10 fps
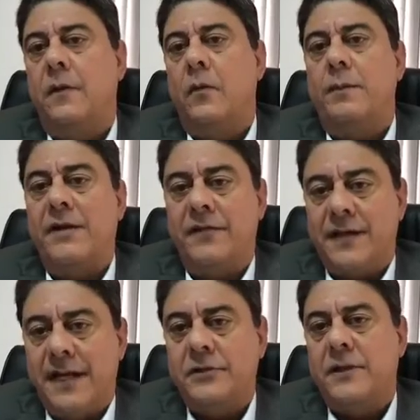o
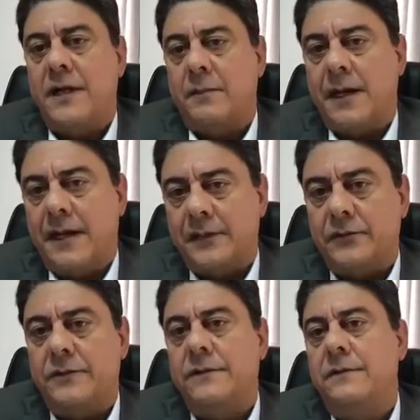presidente da
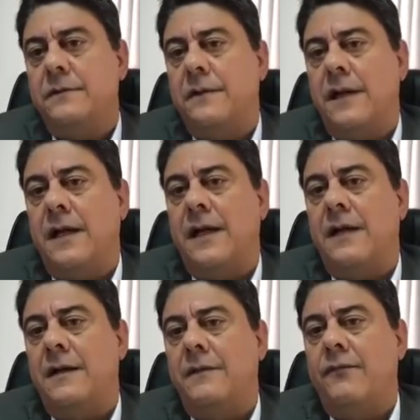Abrage,
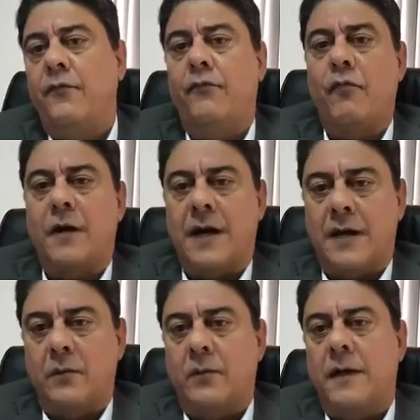é
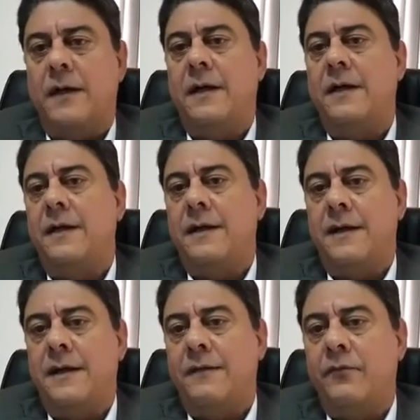funcionário, é, é,
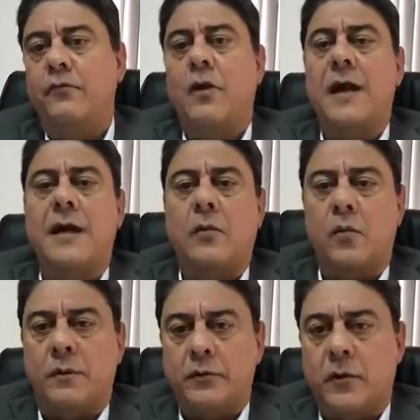funcionário da
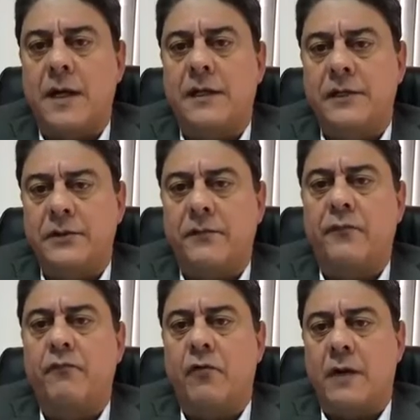Globo, é jornalista,
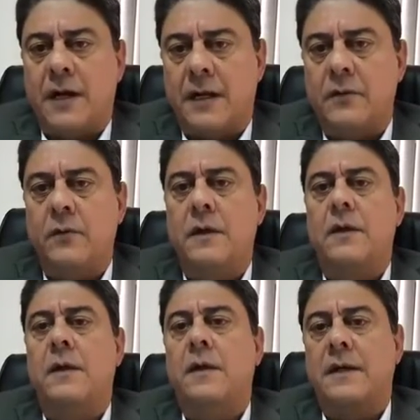funcionário
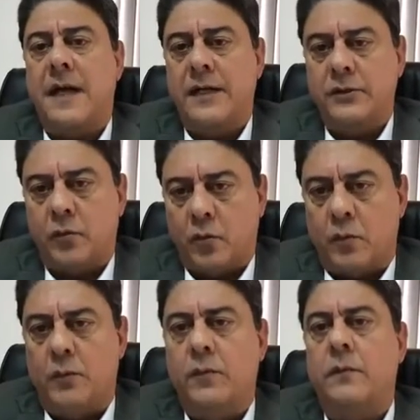da Rede
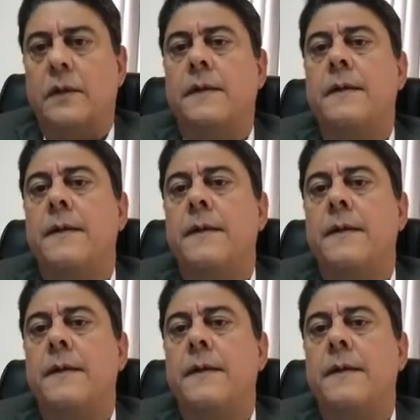Globo. Né?